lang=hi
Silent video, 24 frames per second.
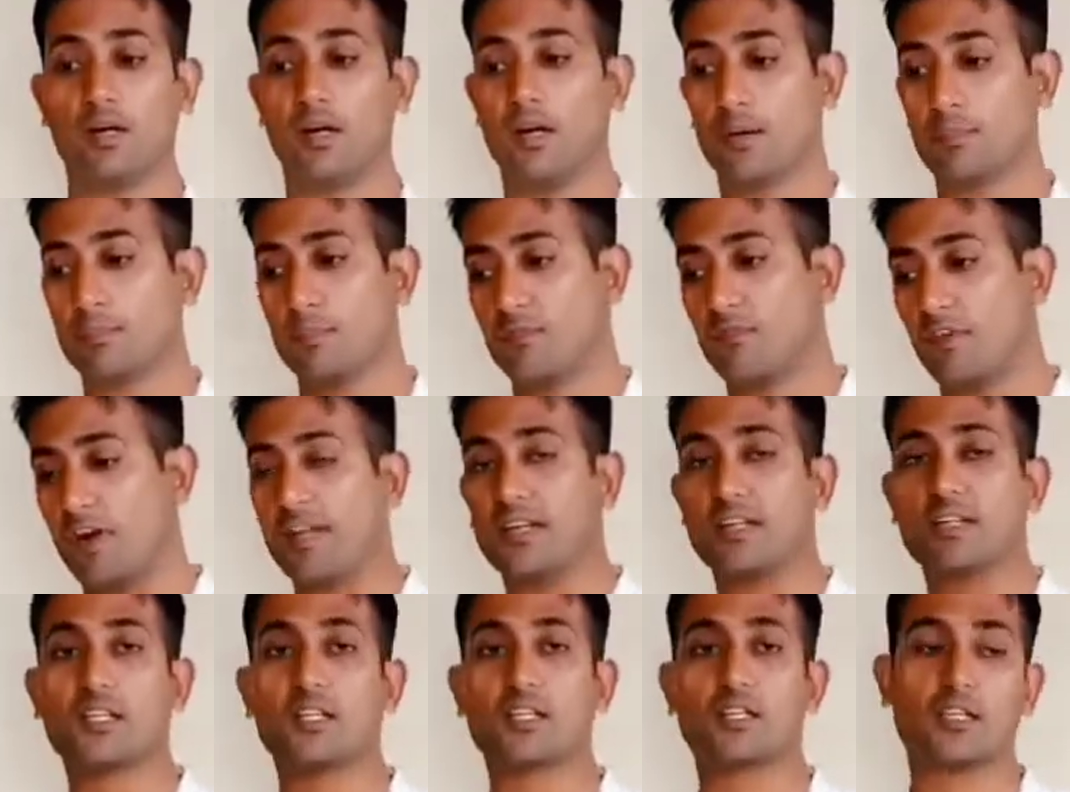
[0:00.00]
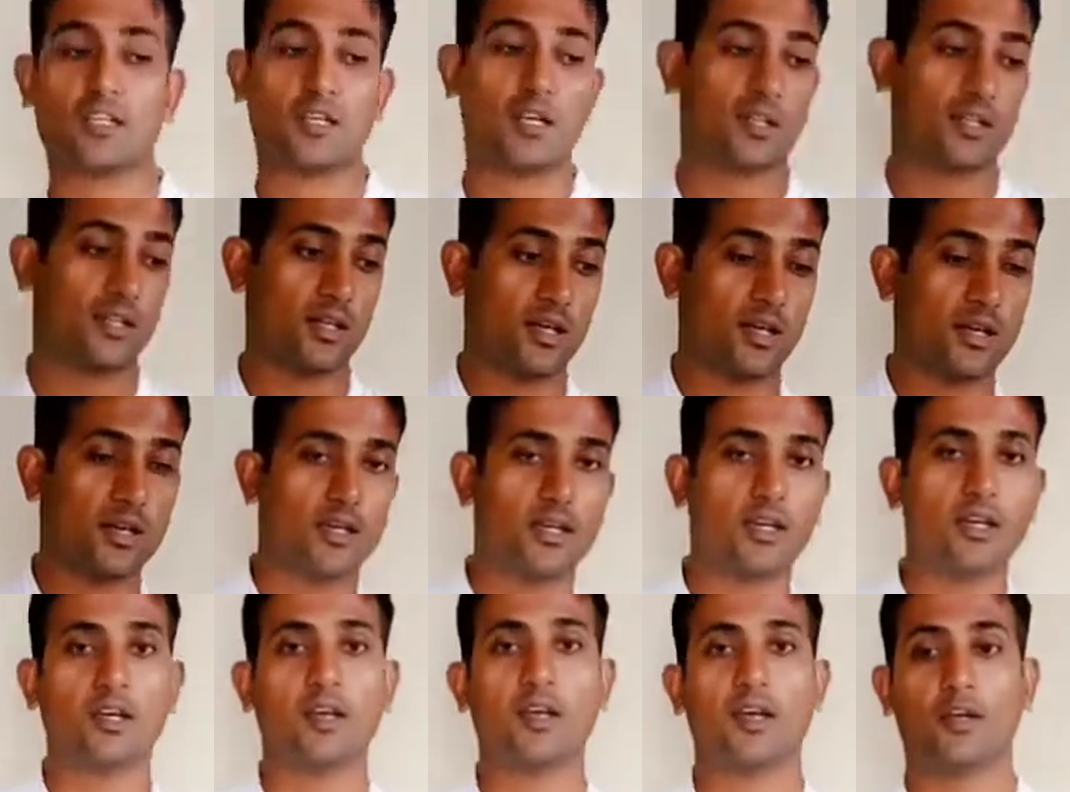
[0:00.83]
आप फाइट करते करते
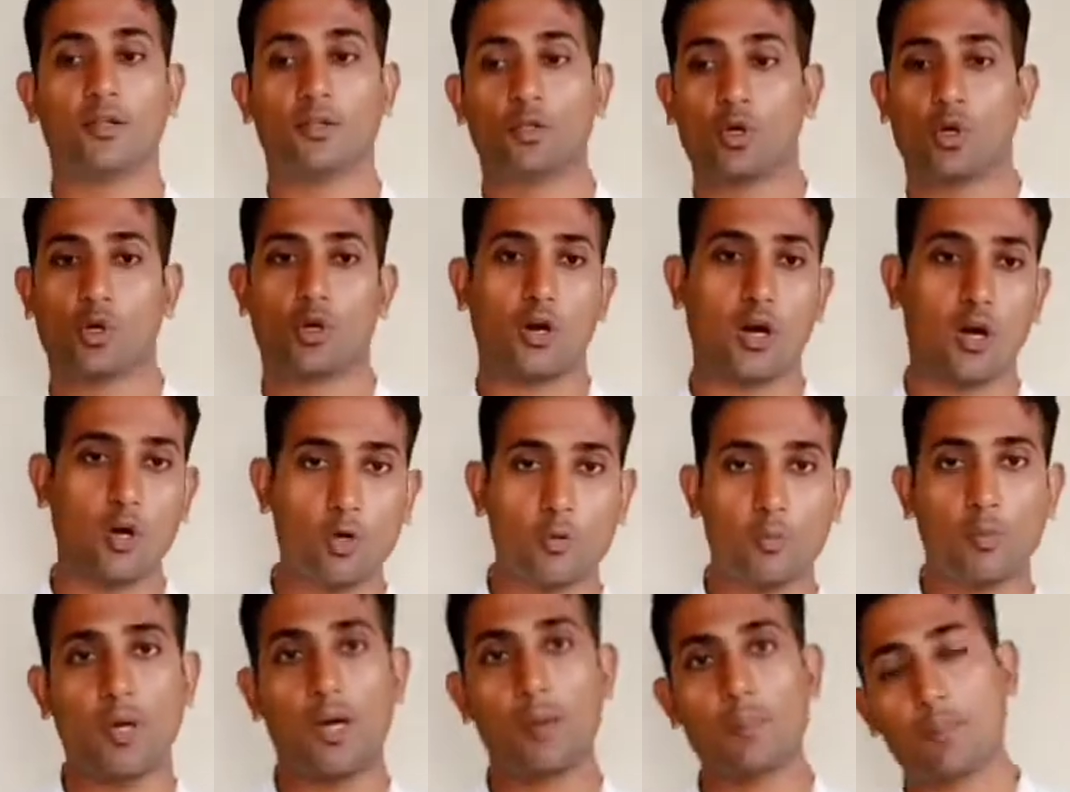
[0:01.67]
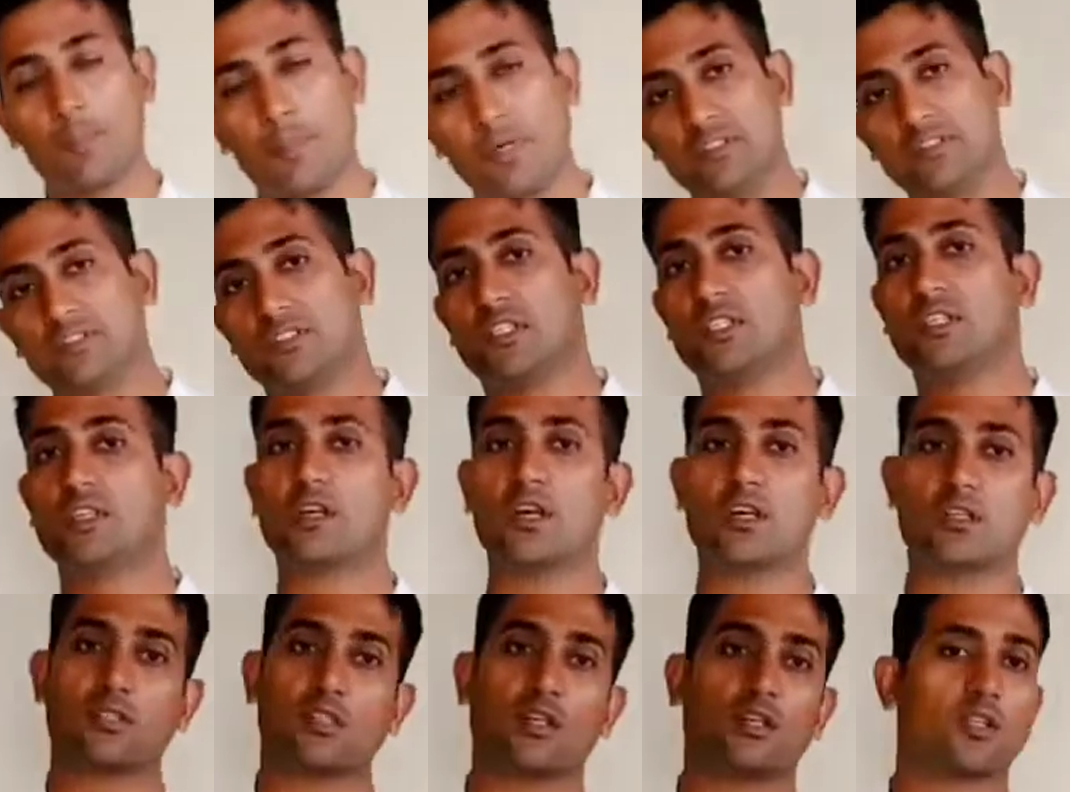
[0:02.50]
अगर गिर गए तो ग्राउंड पे आप पंच
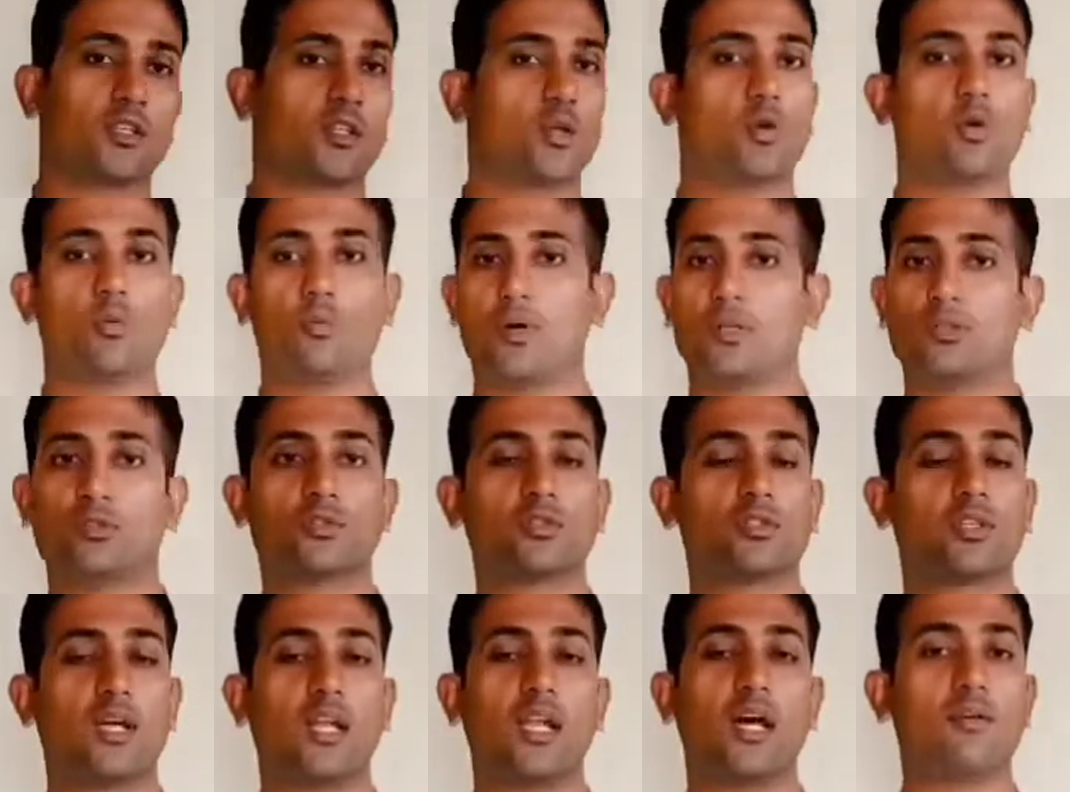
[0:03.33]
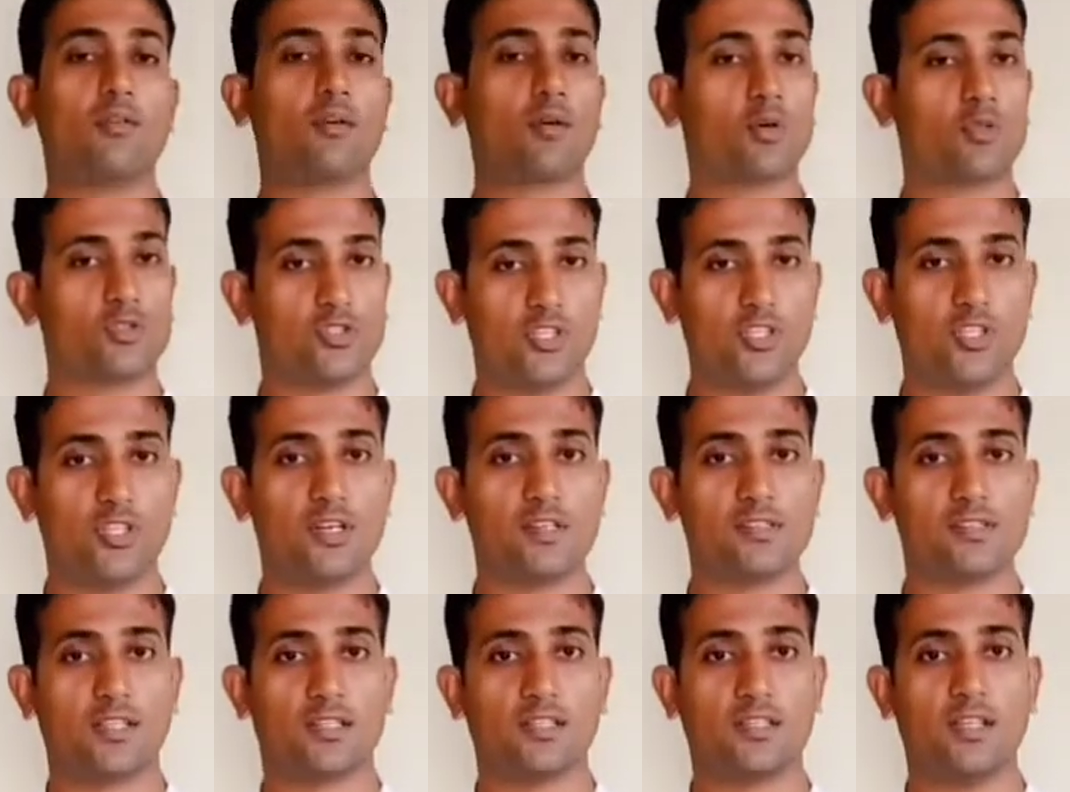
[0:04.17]
ही कर सकते हो बस उसके अलावा कुछ नहीं
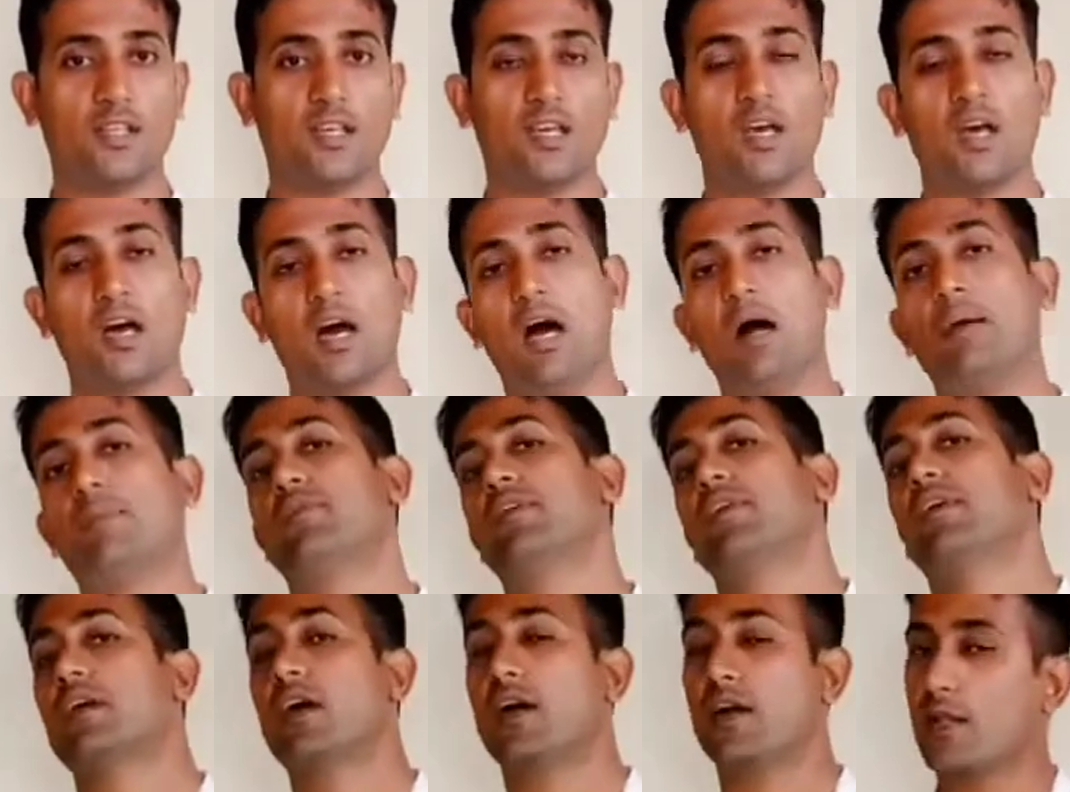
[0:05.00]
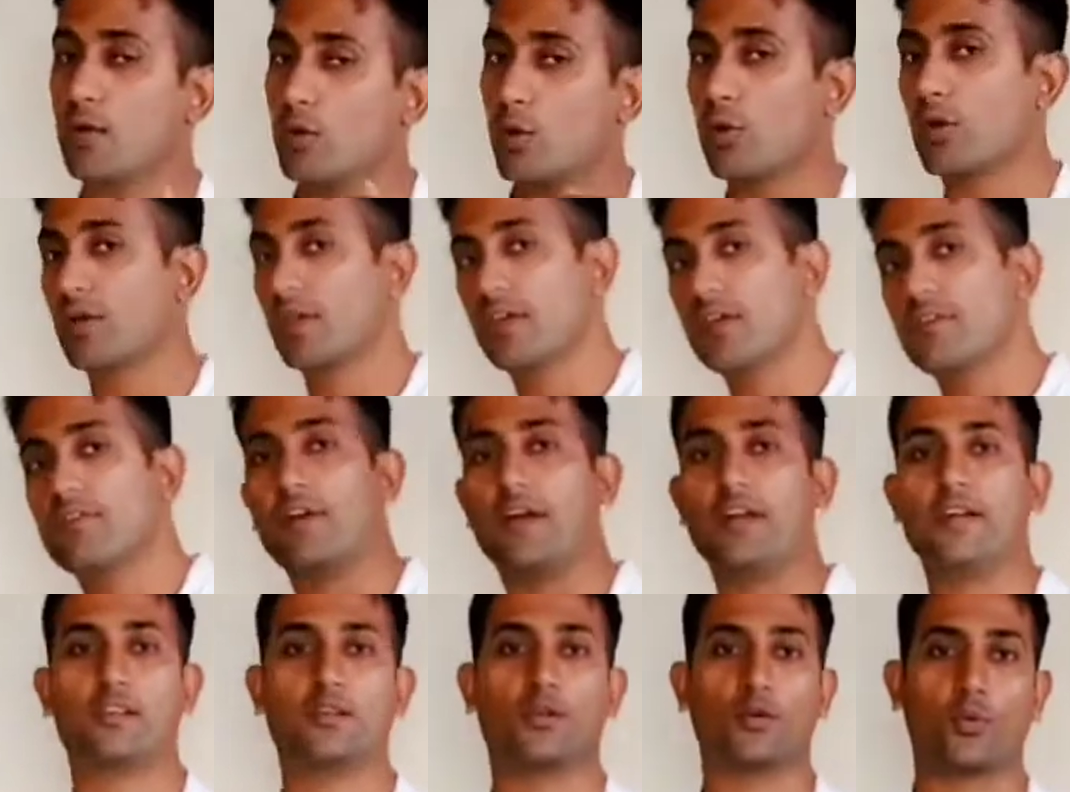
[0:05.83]
कर सकते आप फिर खड़े होकर ही
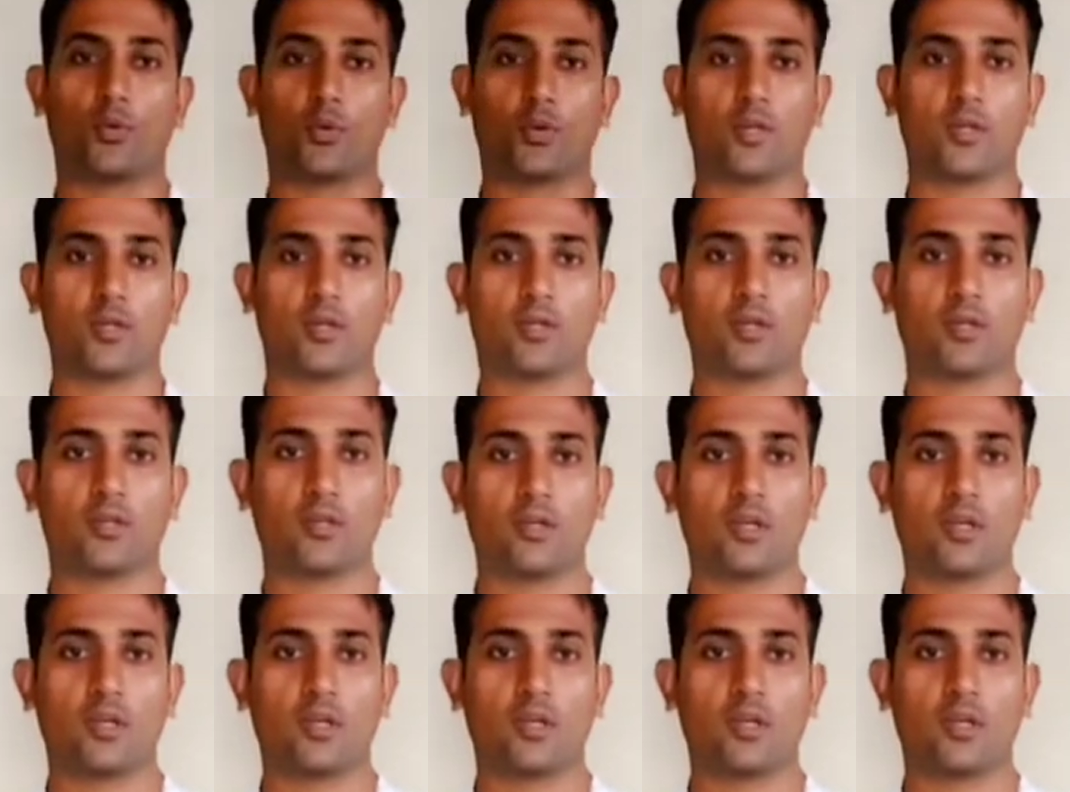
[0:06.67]
फाइट करोगे